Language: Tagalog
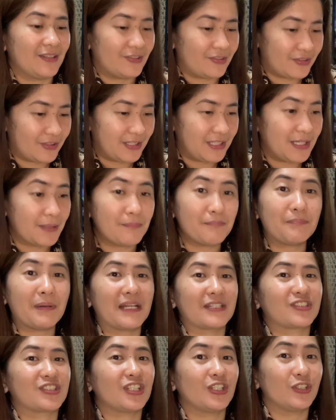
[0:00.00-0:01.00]
Tayo ng
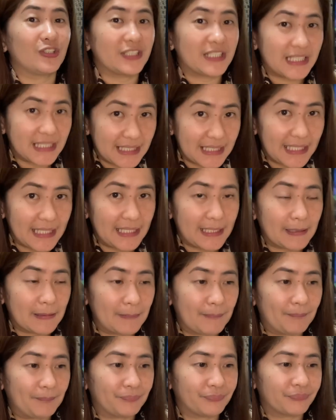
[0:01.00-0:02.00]
bachelor degree.
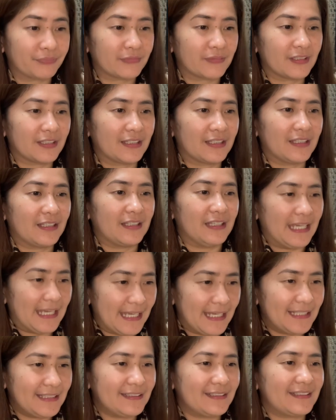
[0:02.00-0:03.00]

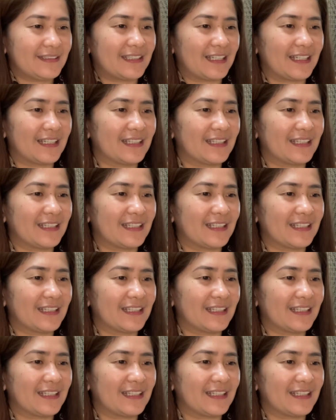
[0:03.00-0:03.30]
And,